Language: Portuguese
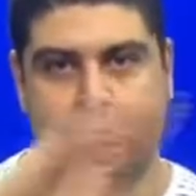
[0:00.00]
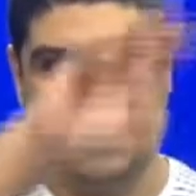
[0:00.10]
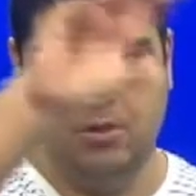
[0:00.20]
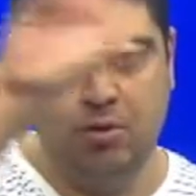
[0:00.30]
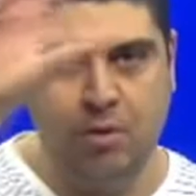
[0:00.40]

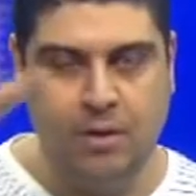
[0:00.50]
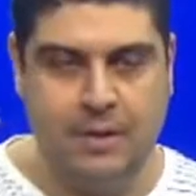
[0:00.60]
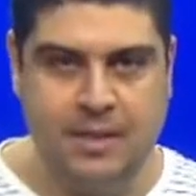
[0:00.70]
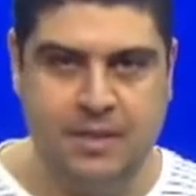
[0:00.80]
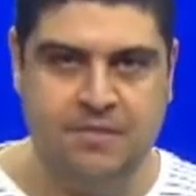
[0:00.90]
mas
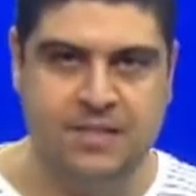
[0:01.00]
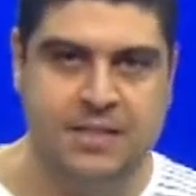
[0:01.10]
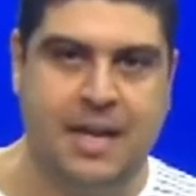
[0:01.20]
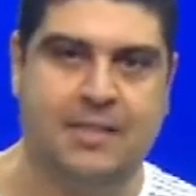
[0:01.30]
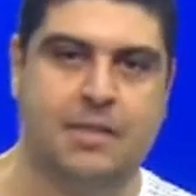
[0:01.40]
toda a
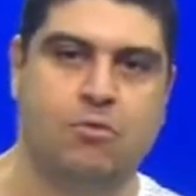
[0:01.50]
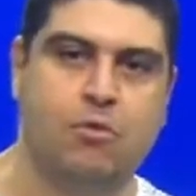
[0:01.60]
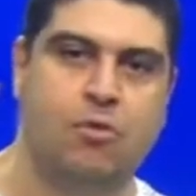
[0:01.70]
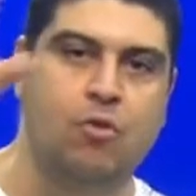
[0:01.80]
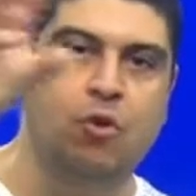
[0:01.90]
civilização
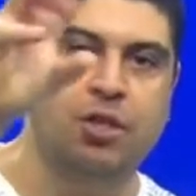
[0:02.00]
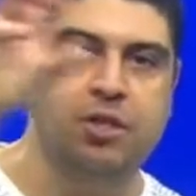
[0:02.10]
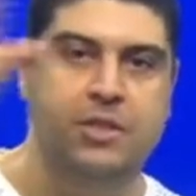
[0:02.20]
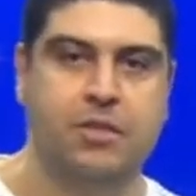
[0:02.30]
que hoje